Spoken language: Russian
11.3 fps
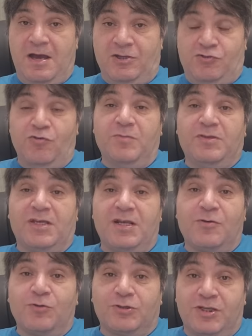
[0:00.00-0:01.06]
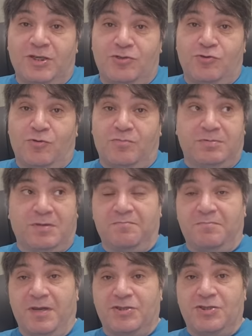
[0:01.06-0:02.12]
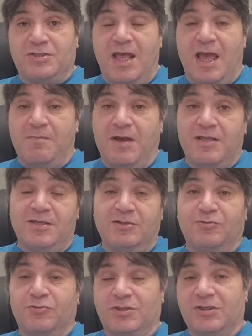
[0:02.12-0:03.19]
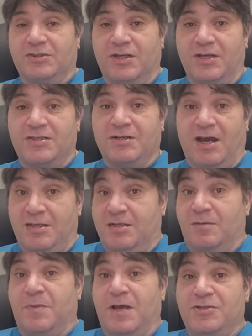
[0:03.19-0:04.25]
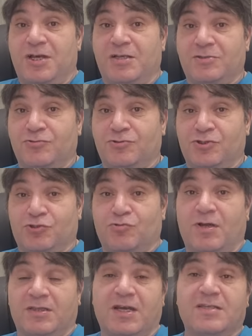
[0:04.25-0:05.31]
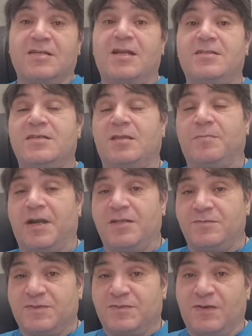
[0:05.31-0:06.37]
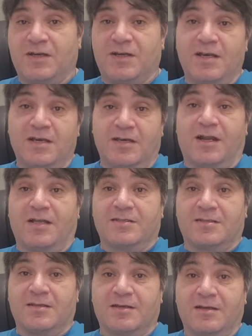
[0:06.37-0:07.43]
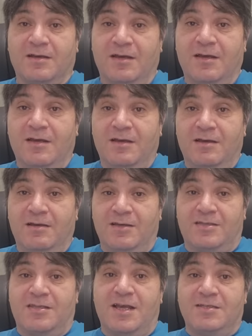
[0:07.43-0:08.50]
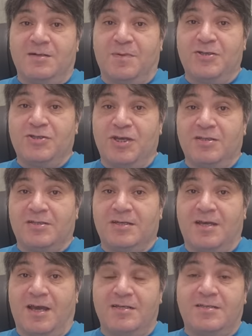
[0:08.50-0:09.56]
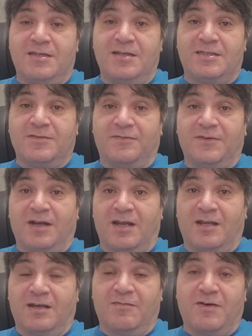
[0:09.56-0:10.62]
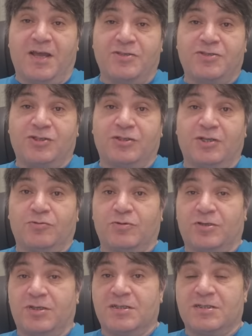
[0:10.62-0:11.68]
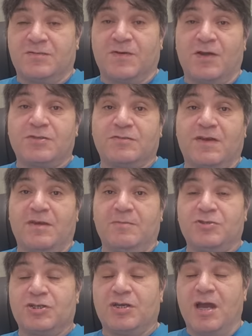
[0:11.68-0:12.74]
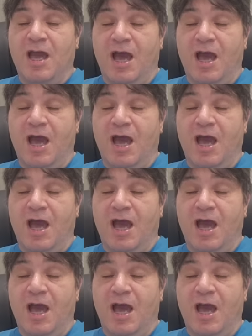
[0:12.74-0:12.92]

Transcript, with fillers: А чего мы далеко-то идем, там, перечисляем одних, других, третьих. Азербайджанцы уже что, отказались от братьев своих иранских? Если азербайджанцы азерийцев Ирана, говорящих на турки, называют своими же